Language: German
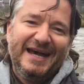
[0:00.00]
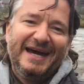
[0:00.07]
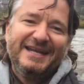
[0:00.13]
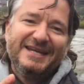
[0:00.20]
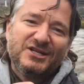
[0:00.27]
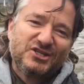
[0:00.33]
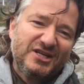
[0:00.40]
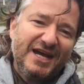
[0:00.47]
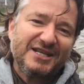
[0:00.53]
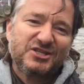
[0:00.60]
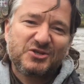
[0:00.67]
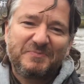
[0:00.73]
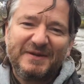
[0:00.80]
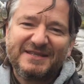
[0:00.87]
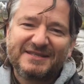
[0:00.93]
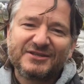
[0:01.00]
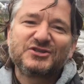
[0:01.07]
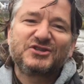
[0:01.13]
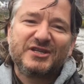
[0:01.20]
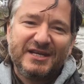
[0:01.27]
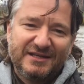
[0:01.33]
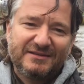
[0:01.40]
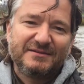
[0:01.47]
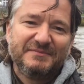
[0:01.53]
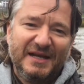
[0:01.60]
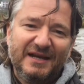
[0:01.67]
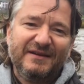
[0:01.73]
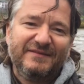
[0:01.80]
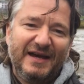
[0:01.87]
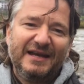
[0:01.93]
An der Staatsspitze steht
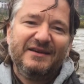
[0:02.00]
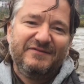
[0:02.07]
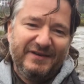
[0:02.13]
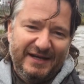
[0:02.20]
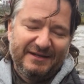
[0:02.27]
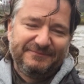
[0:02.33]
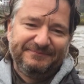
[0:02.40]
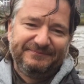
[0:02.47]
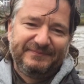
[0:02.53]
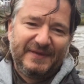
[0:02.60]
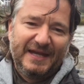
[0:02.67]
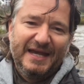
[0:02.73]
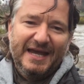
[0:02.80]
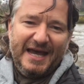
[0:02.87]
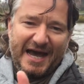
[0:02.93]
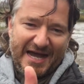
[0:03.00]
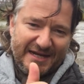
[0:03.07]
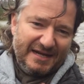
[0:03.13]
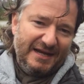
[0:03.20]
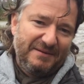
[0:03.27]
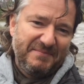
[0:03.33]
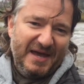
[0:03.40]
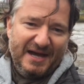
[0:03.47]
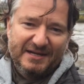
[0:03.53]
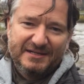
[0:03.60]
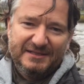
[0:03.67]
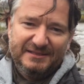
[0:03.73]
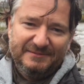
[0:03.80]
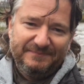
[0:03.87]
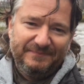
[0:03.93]
mittlerweile wer? Angela
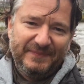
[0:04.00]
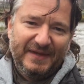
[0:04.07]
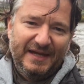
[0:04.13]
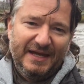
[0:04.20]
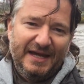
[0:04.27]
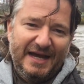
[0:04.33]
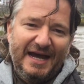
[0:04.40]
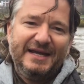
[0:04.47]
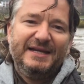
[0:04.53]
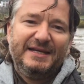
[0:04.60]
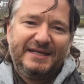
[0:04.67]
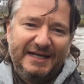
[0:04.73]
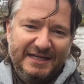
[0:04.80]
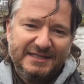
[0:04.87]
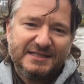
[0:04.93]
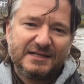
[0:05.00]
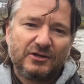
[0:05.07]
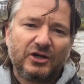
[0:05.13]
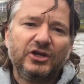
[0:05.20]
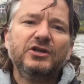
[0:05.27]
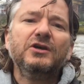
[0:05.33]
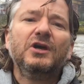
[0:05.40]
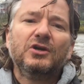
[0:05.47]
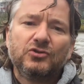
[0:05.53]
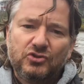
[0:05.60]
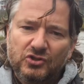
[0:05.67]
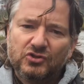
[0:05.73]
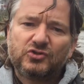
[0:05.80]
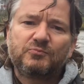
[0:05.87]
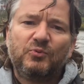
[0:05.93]
Merkel, eine Kanzlerin,
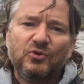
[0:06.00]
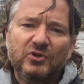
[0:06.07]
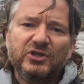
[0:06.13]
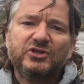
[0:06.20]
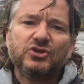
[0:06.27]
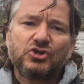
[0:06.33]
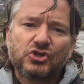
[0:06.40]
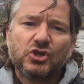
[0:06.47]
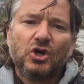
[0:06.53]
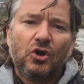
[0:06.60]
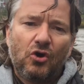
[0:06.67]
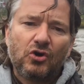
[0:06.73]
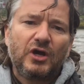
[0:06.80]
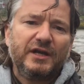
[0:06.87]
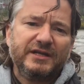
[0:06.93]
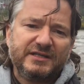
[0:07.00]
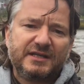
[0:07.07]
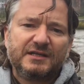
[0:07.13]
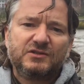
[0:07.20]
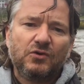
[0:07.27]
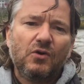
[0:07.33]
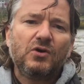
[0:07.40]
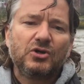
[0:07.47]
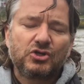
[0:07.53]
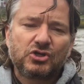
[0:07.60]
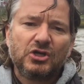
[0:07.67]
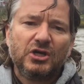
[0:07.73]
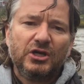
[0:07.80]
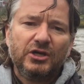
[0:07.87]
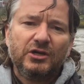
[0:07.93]
die es politisch,
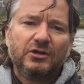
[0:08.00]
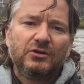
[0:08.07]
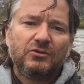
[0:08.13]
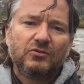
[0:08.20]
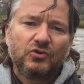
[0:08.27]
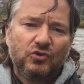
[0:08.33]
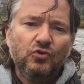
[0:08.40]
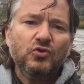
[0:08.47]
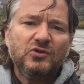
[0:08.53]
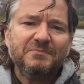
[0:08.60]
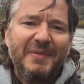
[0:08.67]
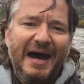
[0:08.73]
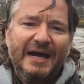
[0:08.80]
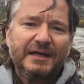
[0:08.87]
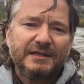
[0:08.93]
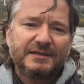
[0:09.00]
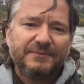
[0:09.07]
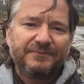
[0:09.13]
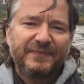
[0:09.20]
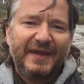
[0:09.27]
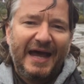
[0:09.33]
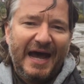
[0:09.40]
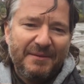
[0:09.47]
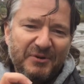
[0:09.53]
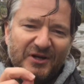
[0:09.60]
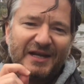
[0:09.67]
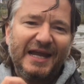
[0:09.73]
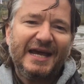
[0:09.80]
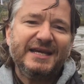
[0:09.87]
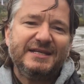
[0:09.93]
organisatorisch gut macht, aber
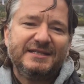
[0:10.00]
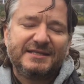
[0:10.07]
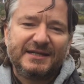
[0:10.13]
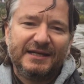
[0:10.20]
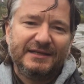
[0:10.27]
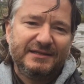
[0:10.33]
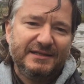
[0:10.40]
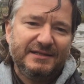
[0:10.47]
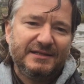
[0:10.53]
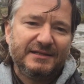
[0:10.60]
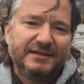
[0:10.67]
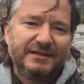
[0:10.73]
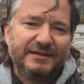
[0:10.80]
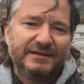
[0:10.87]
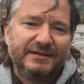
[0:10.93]
gleichzeitig...